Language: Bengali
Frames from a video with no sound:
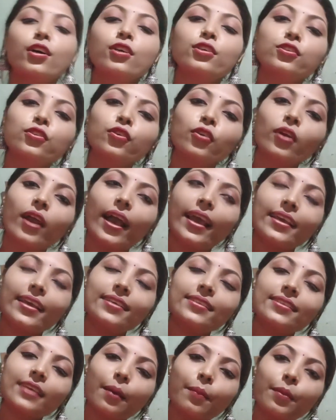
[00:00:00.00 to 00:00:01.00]
সো
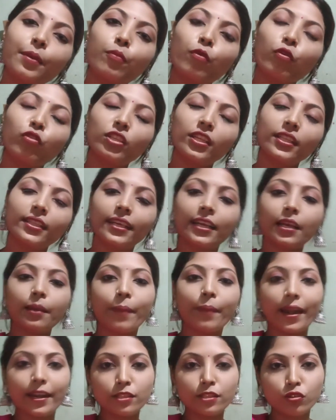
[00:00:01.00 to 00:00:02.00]
গাইস আমি মন্দির থেকে
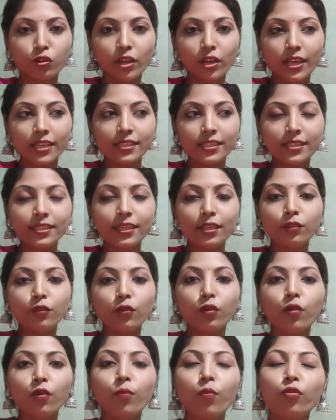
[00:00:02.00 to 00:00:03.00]
বাড়ি চলে এসেছি
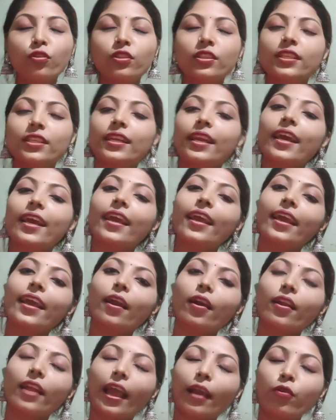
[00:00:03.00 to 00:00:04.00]
তো মন্দিরে
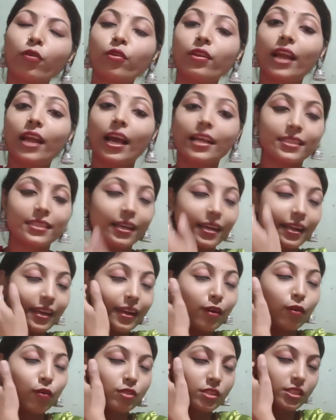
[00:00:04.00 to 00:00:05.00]
এখন নাচা
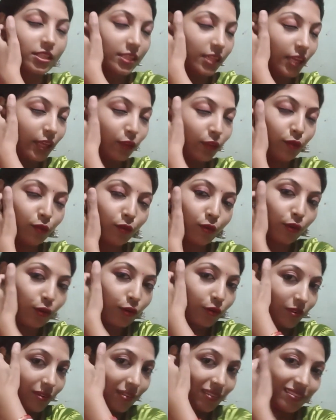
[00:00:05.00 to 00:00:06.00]
গানা হচ্ছে তো
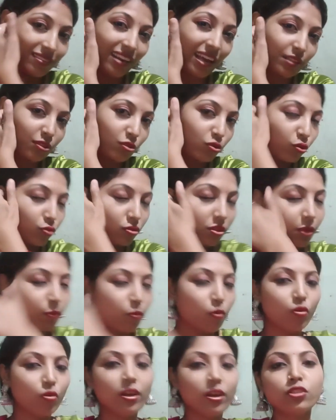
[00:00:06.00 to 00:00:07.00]
নাচ করছে
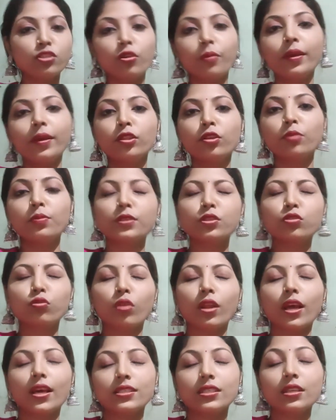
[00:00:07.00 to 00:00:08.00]
বোনরা সবাই তো আমি
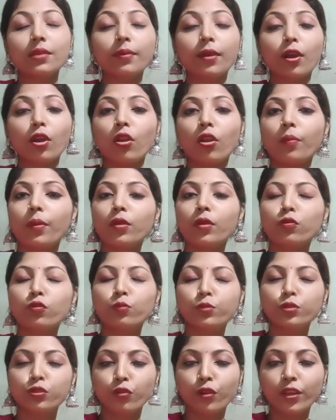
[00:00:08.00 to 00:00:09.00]
চলে আসলাম কারণ আমার
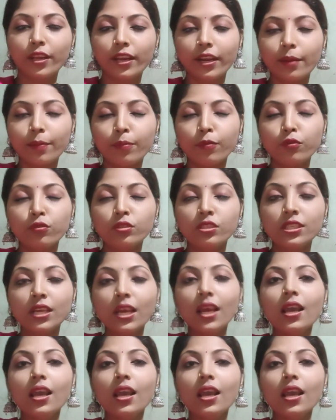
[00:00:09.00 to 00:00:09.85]
খুব শরীর খারাপ করছে